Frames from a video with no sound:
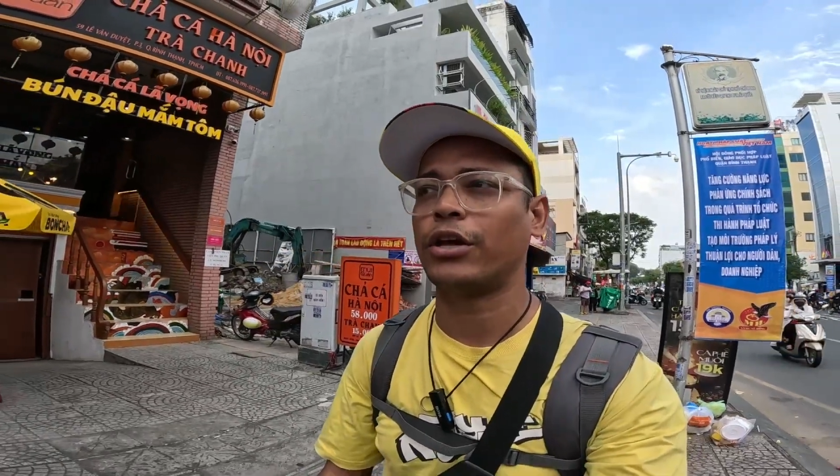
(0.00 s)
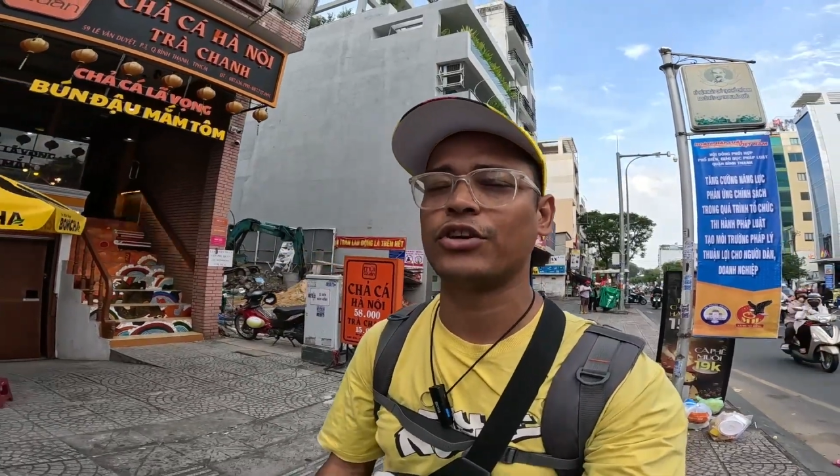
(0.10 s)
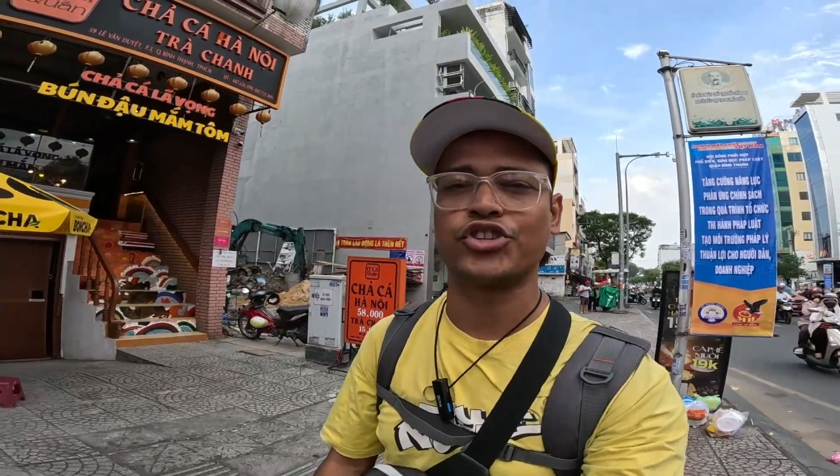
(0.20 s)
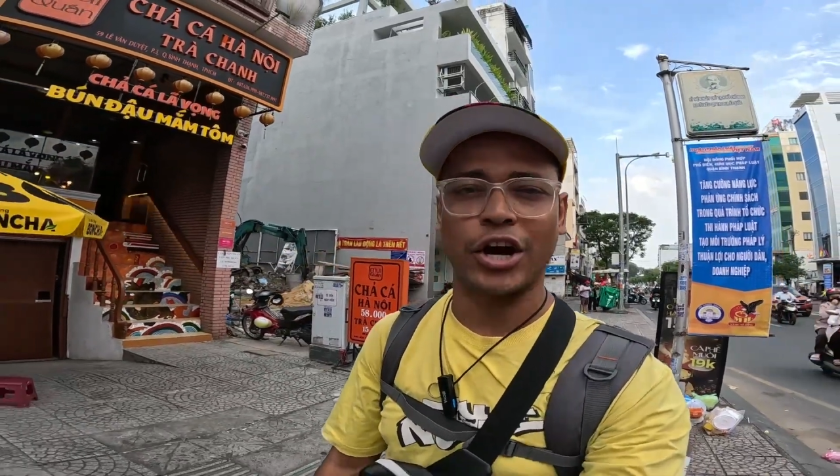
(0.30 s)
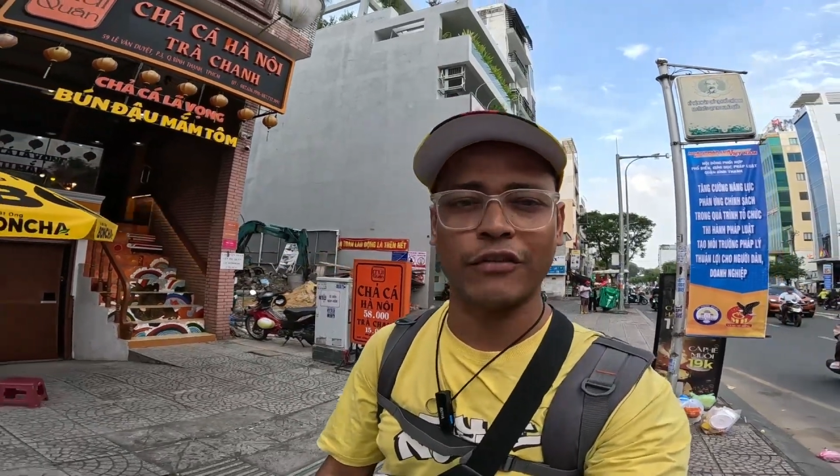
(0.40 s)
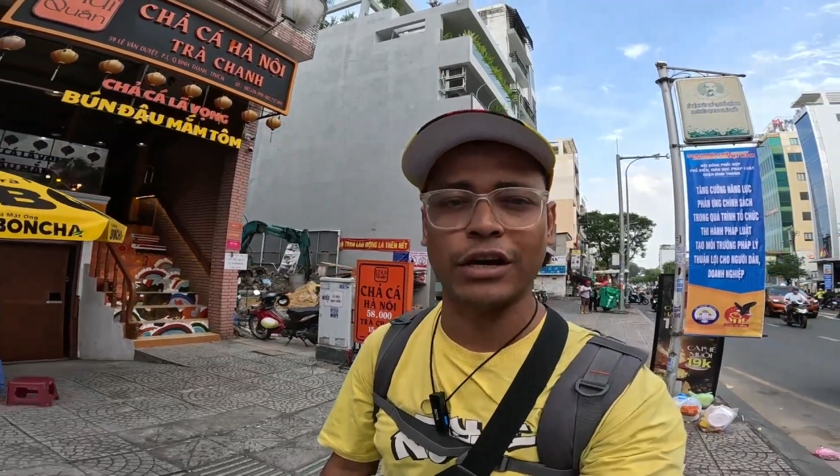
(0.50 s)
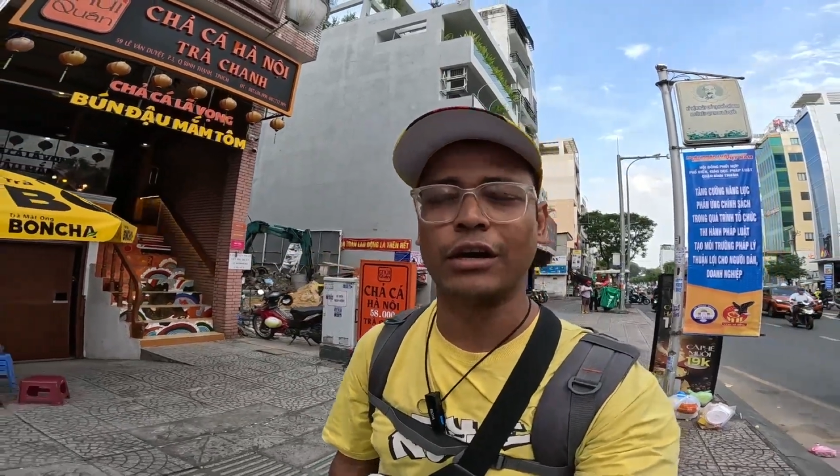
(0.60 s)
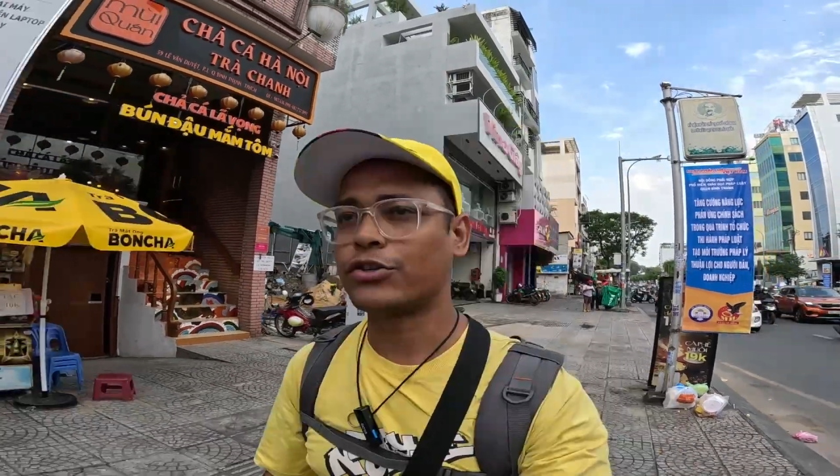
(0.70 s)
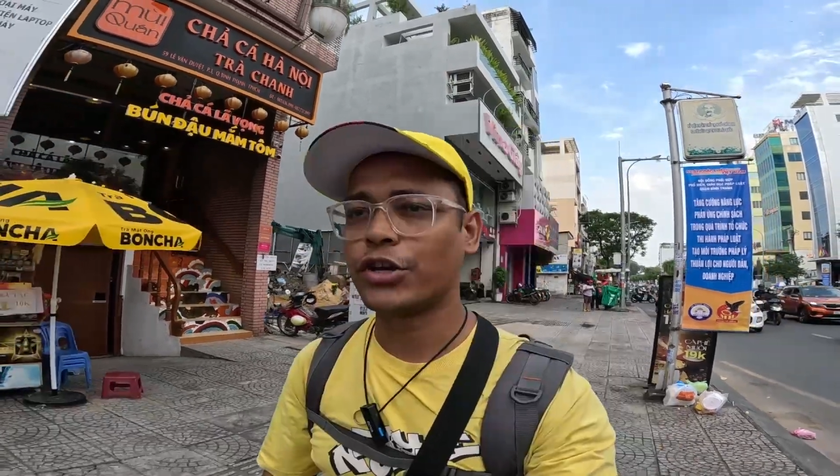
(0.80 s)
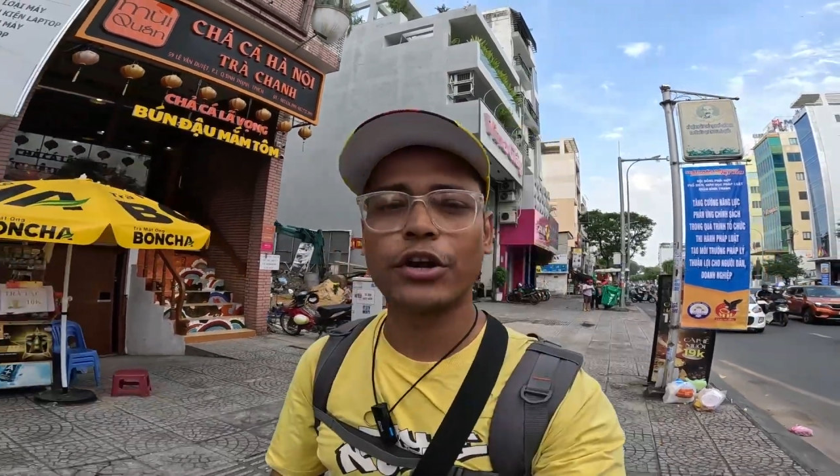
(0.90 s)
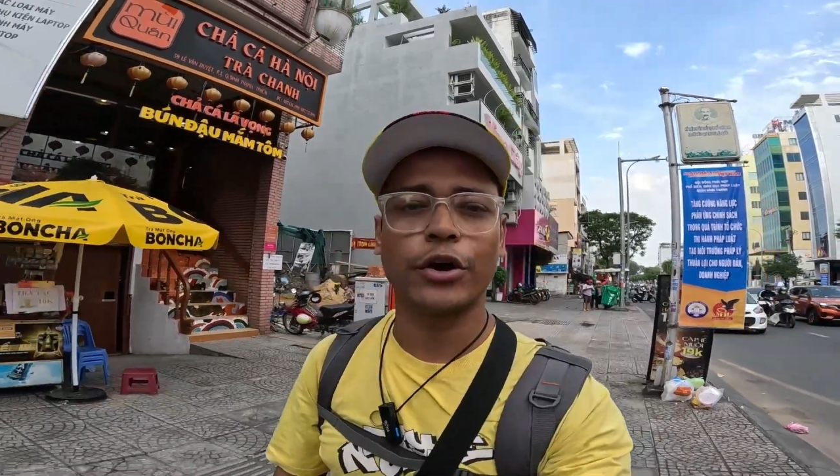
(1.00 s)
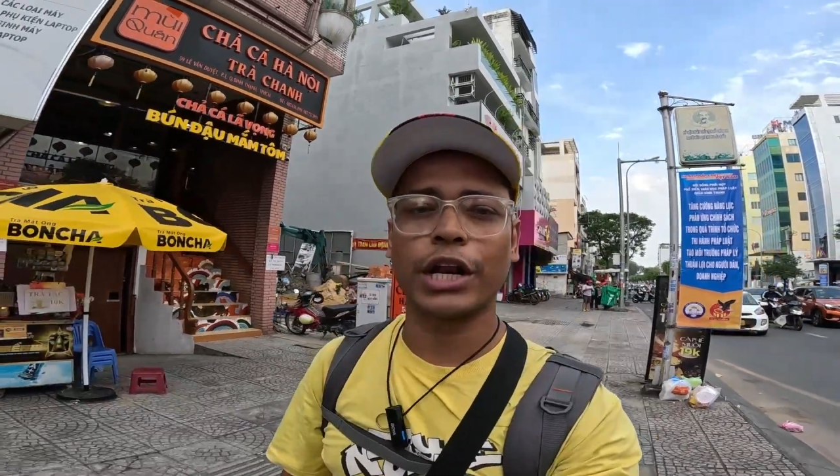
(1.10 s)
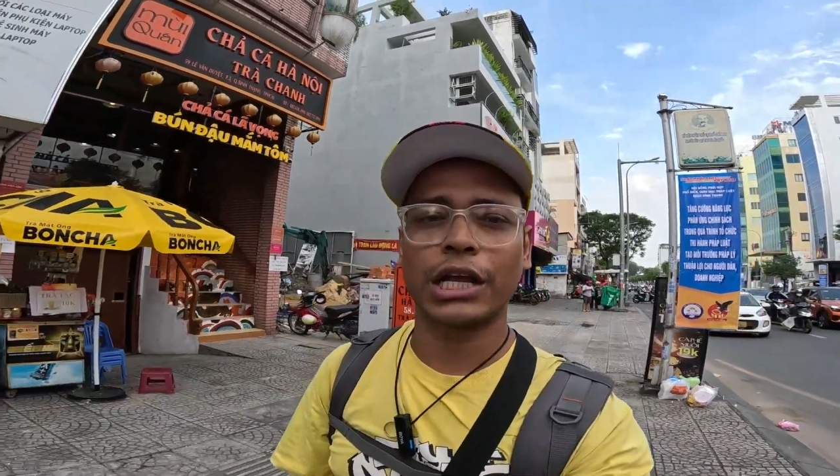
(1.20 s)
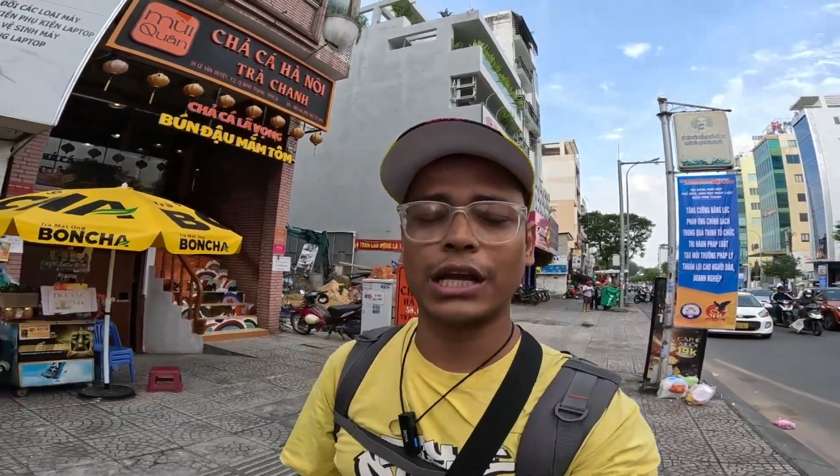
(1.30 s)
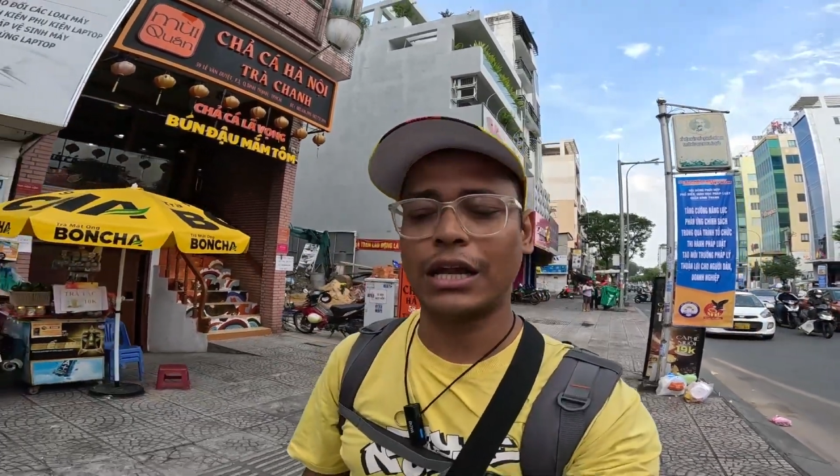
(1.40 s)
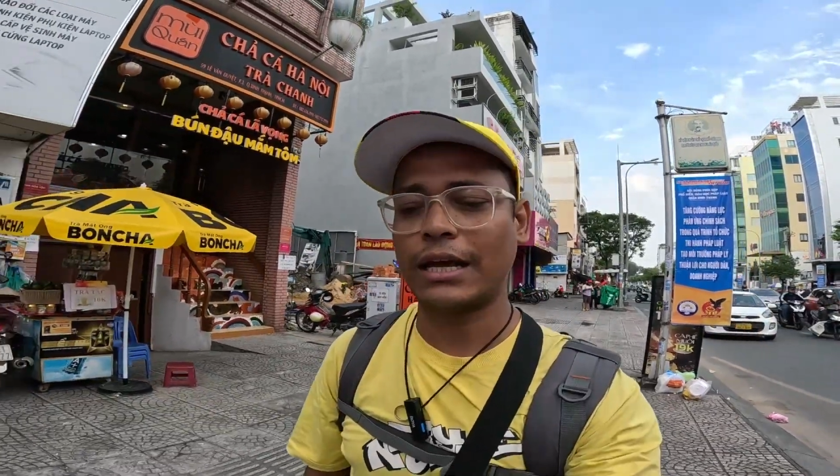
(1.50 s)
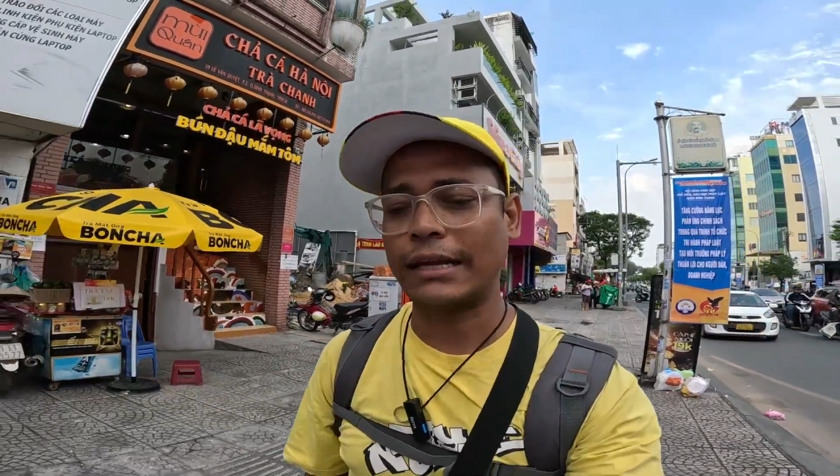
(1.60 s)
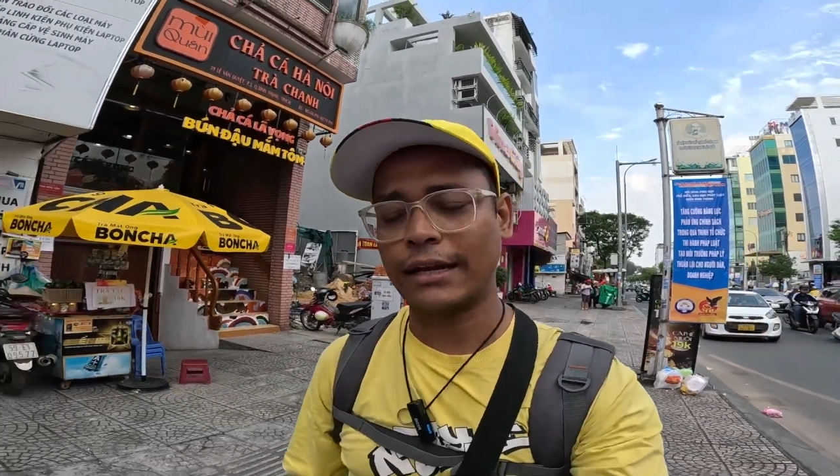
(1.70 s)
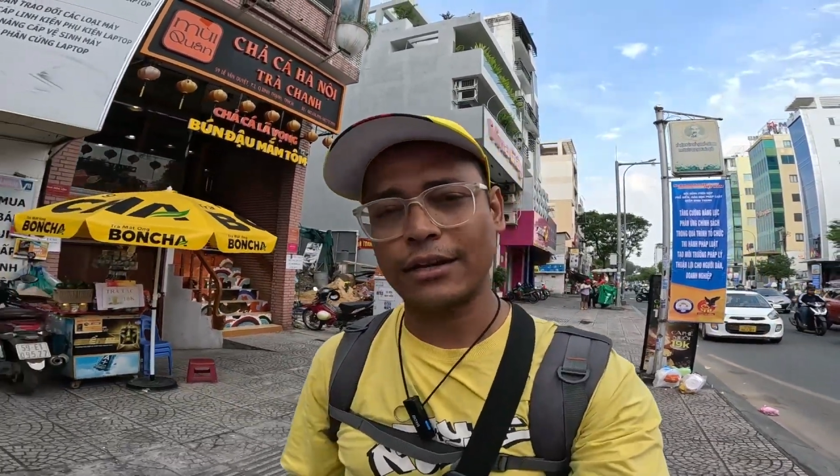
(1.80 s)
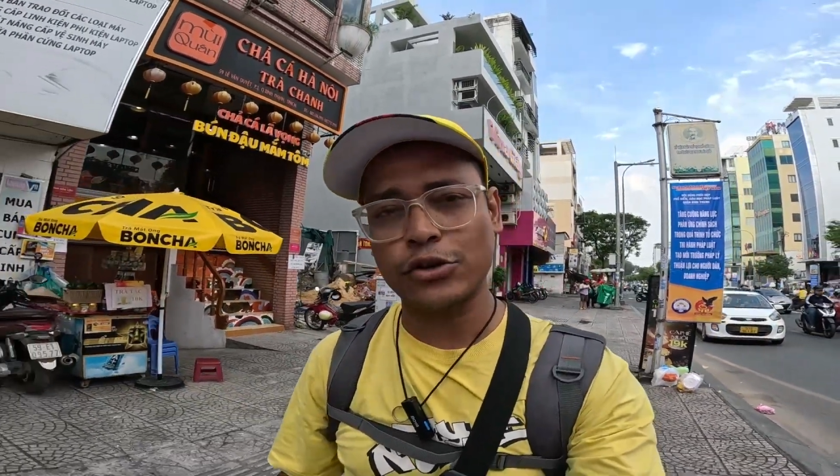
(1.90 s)
किया चावल और चिकन ऑर्डर किया
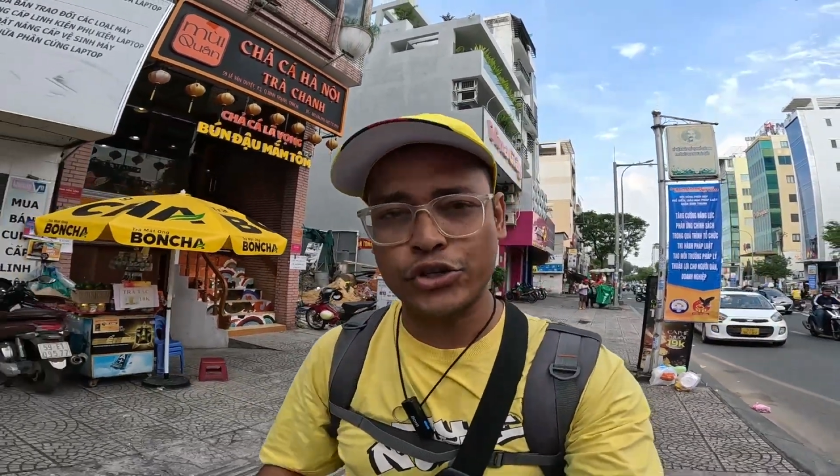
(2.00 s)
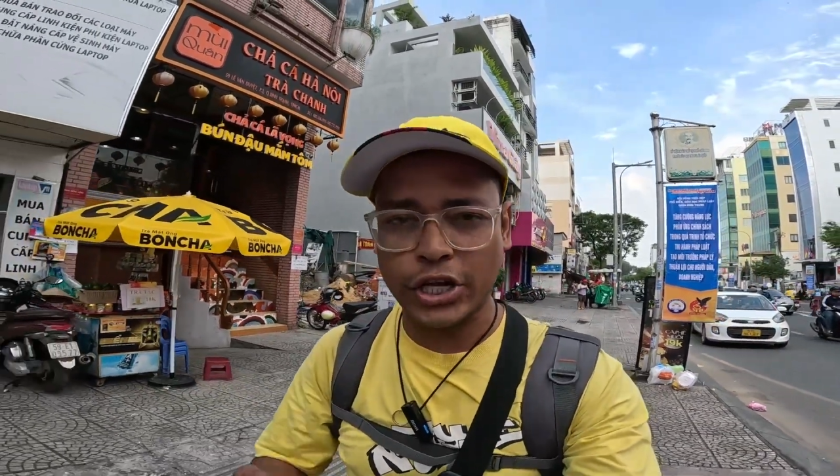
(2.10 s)
लेकिन इनका जो